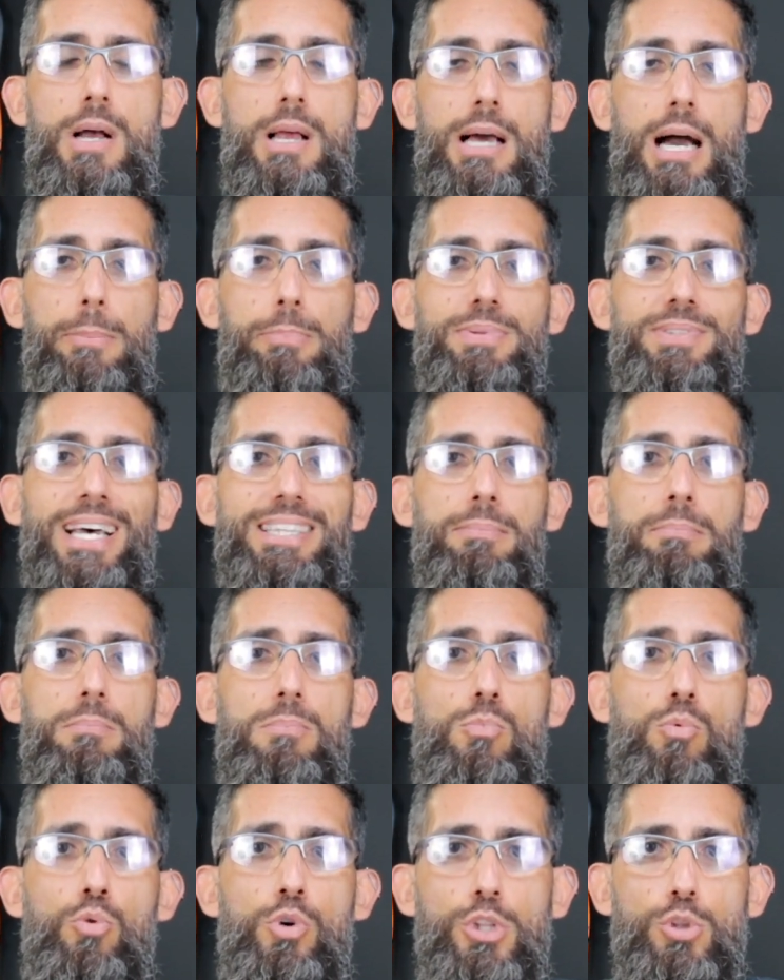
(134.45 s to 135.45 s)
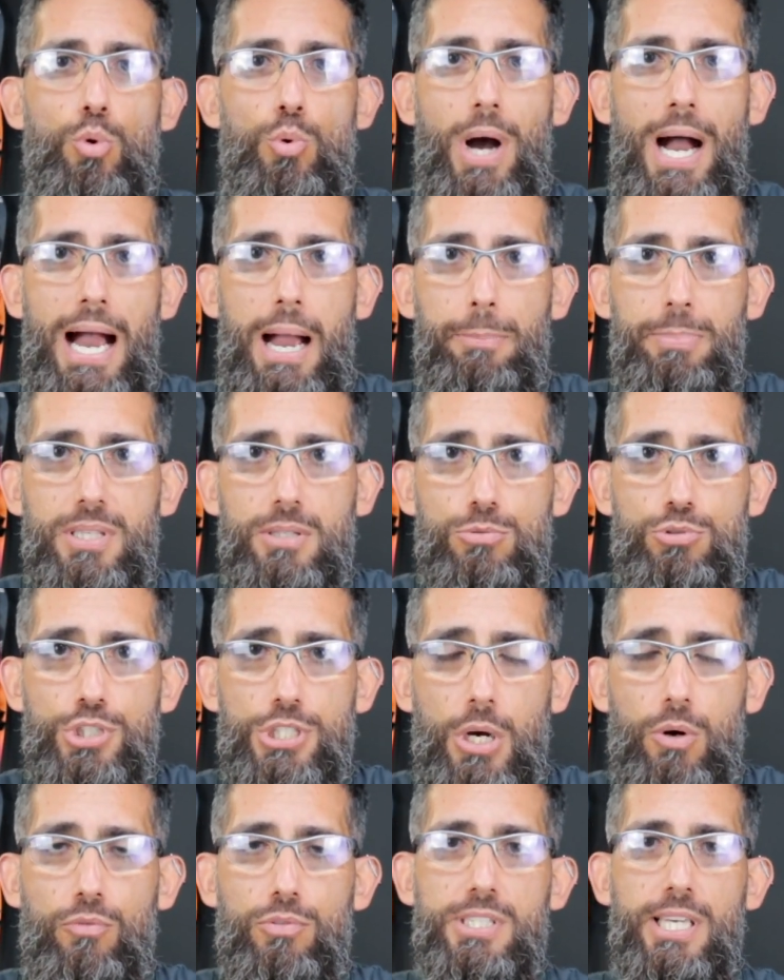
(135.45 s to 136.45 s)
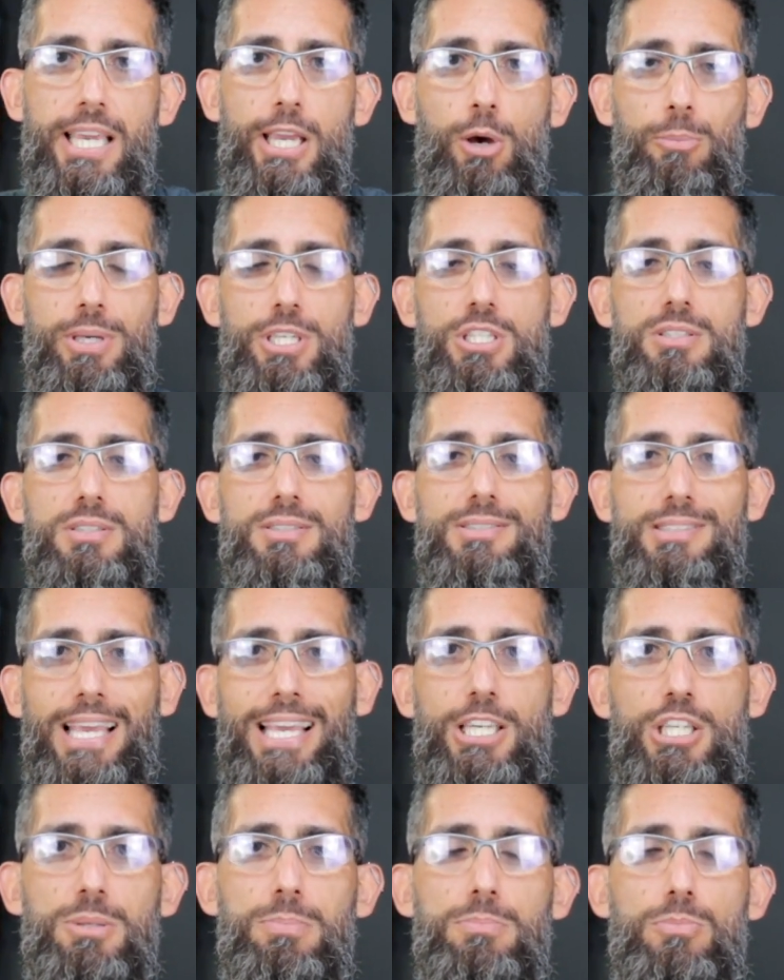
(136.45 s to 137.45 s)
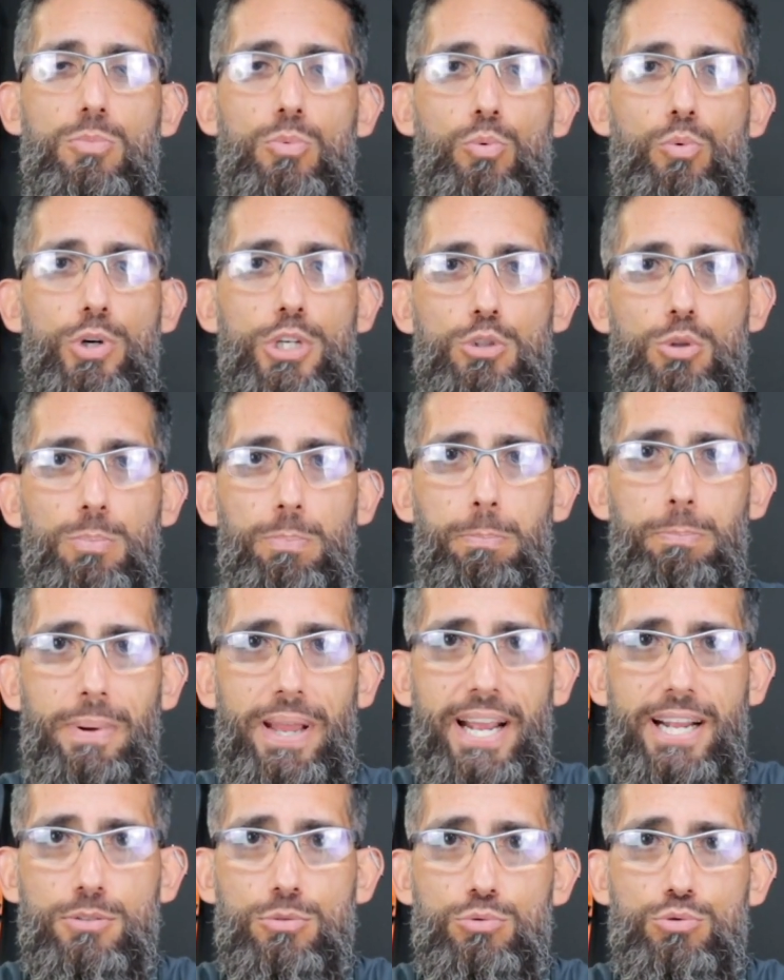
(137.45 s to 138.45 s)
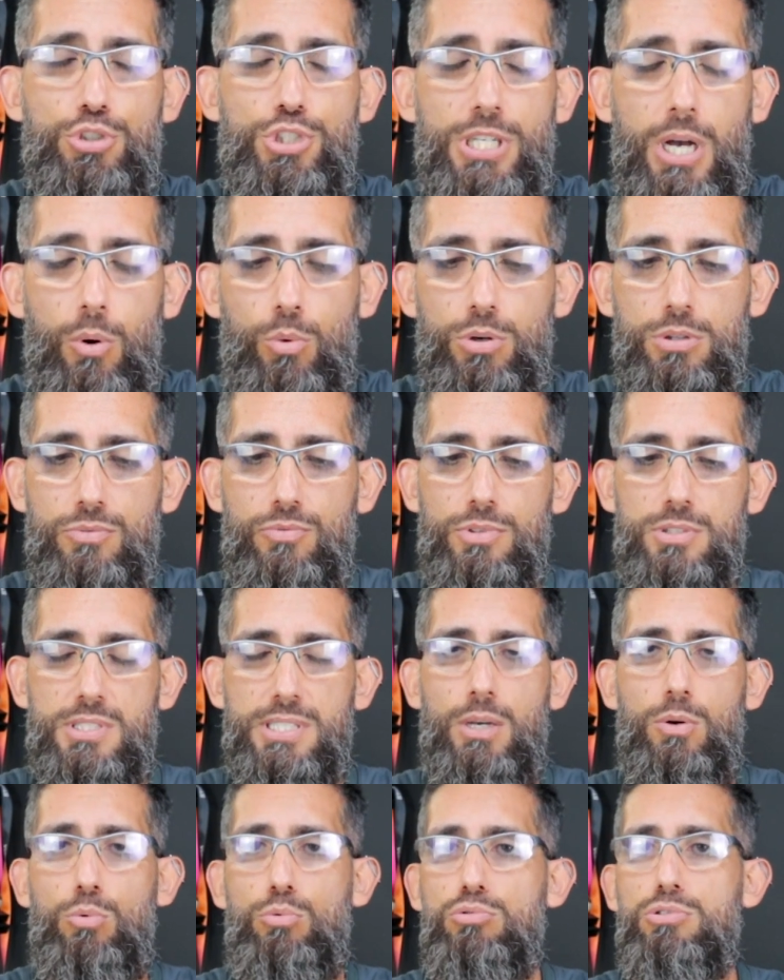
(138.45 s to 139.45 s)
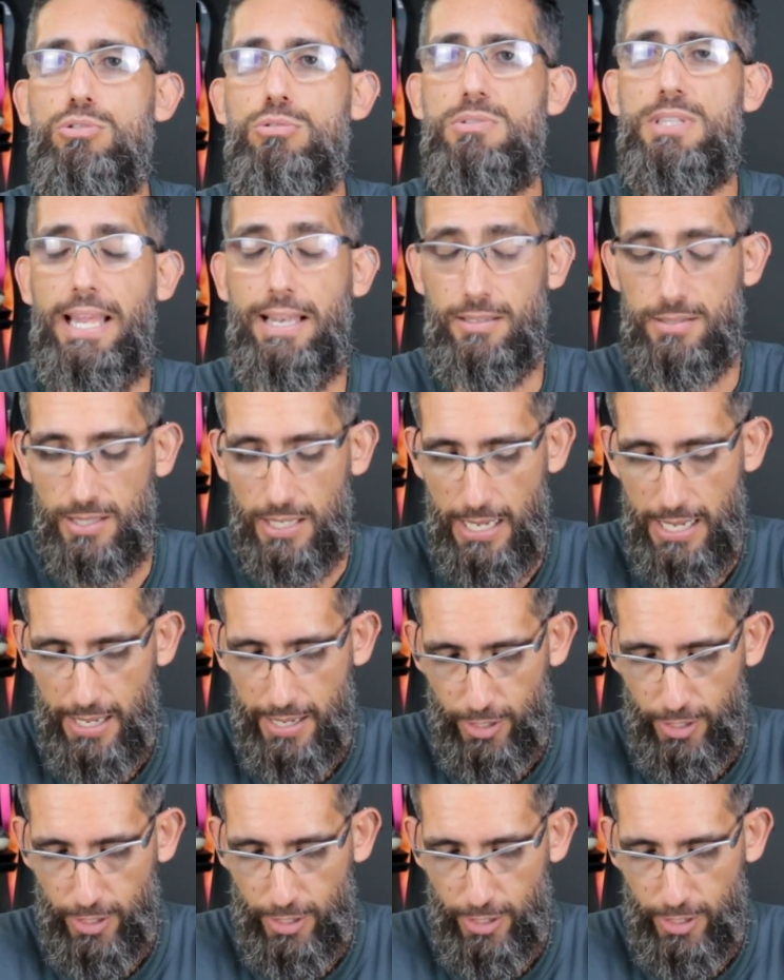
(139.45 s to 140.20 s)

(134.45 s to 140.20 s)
A pisada muito rápida no chão, você realmente sente muito perto do chão quando você usa o tênis.